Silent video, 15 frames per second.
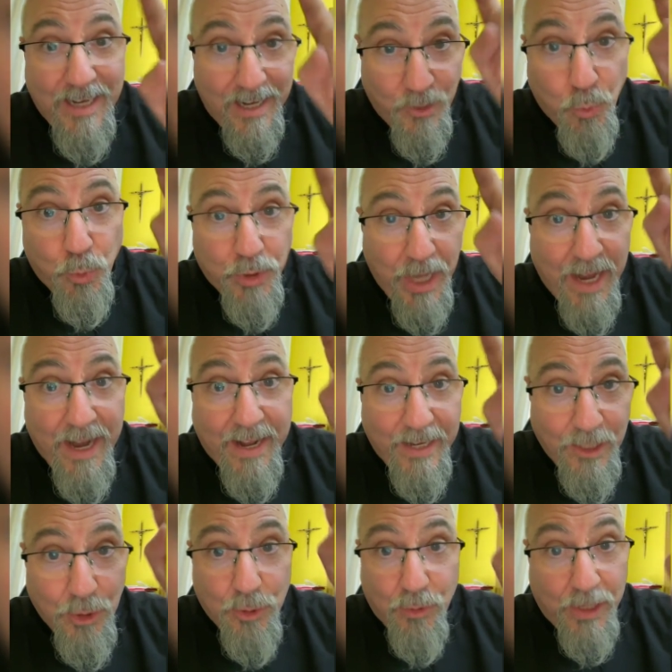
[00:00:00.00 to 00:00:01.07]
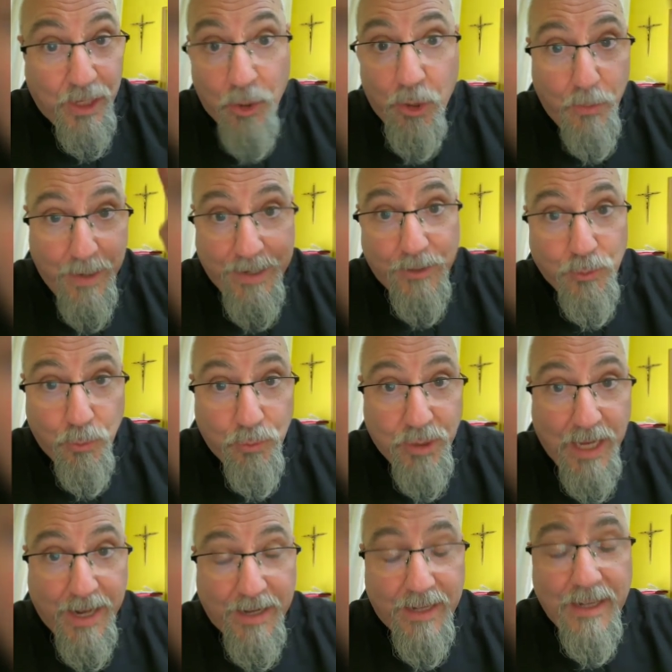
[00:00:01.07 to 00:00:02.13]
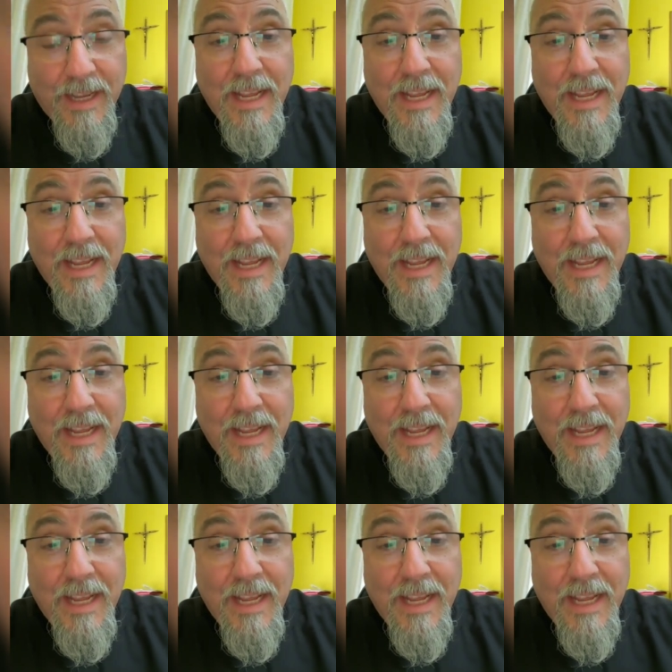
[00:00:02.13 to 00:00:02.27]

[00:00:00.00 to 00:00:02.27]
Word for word: escucharan esto, que no lo van a escuchar.